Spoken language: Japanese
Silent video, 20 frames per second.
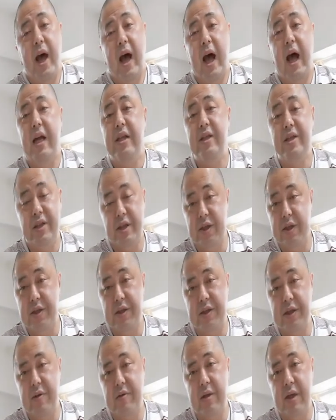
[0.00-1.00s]
安心
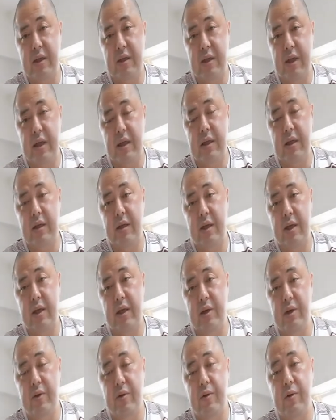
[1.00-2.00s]
してくださいって
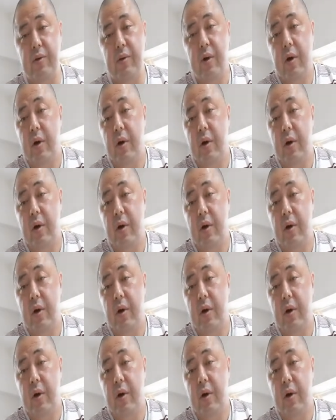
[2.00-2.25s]
いう